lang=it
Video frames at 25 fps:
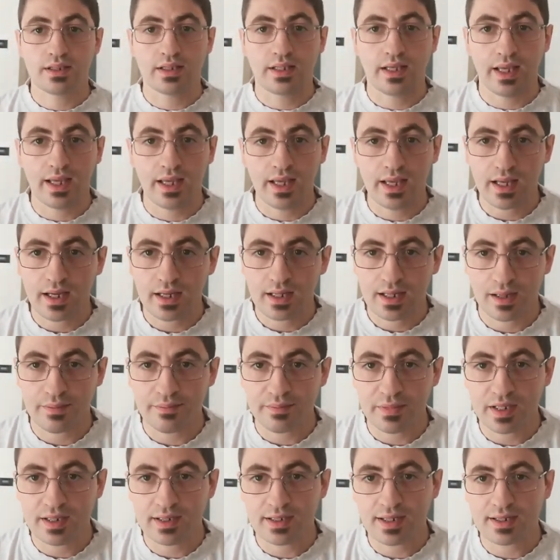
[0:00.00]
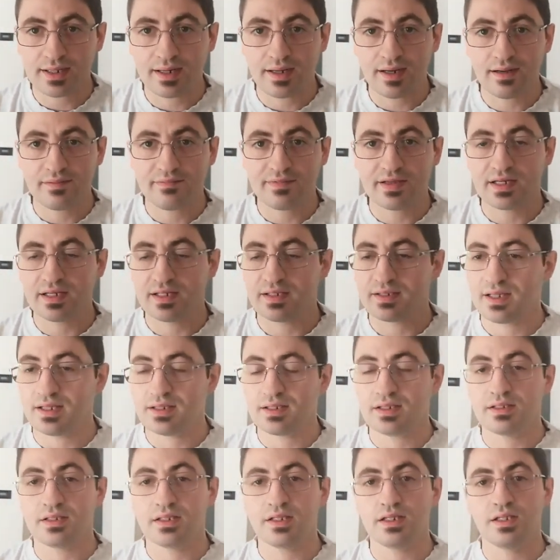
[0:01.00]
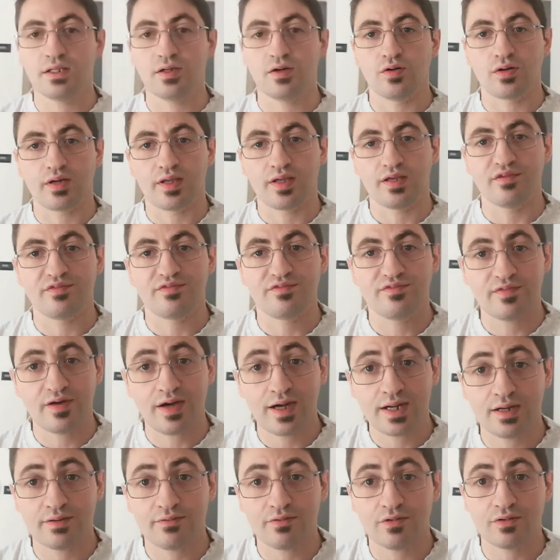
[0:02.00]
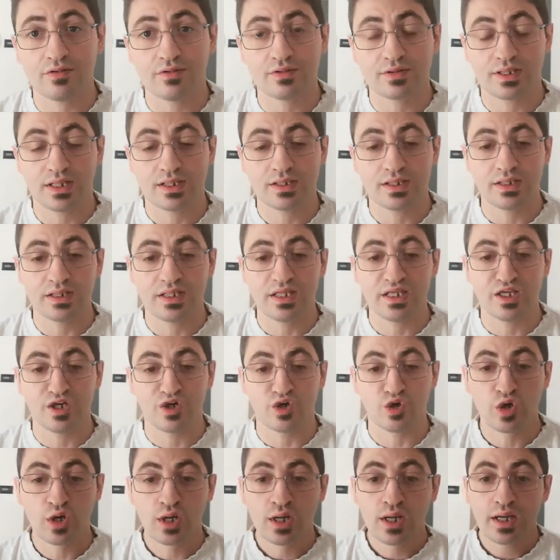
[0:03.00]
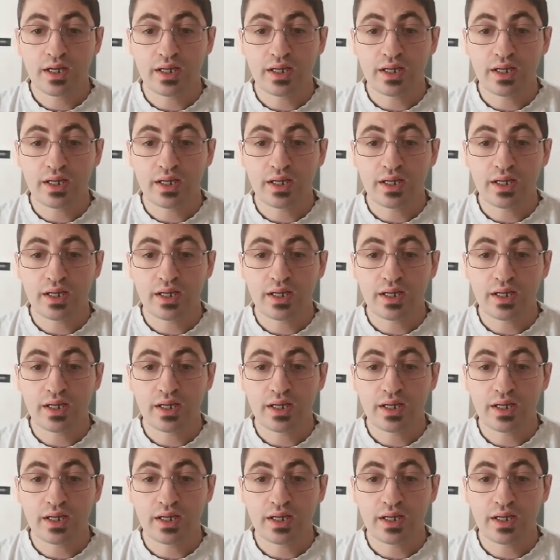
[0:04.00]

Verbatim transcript: che cammina nella verità di Dio, che fa la volontà di Dio,